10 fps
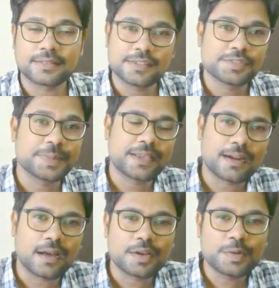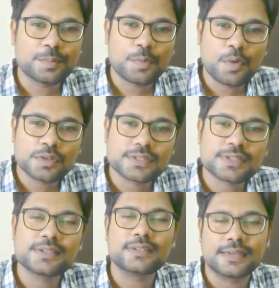తెలుసు మీరు ఇక్కడ ఆగరు
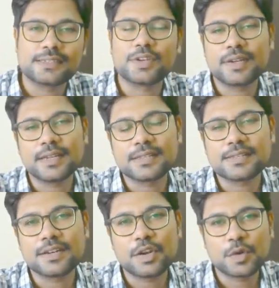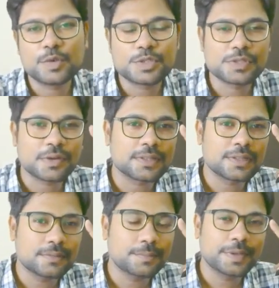పోస్టల్ అండ్ సార్టింగ్ అసిస్టెంట్లో కూర్చున్న తర్వాత
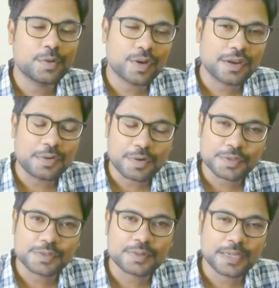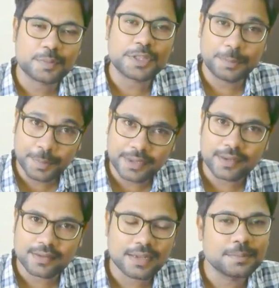మీకు ఒకనొక రోజు లేకపోతే ఇప్పుడైనా
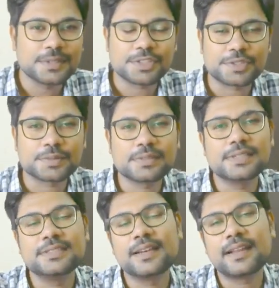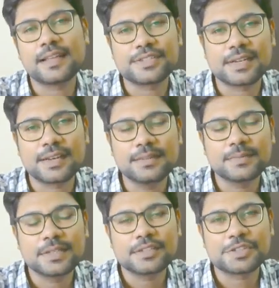అనిపించవచ్చు సీజీల్ క్రాక్ చేయాలని
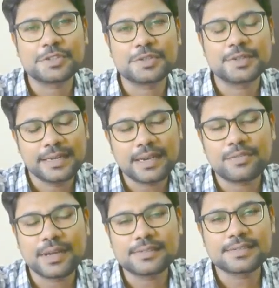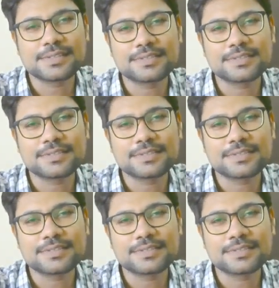సో ఇన్ అడ్వాన్స్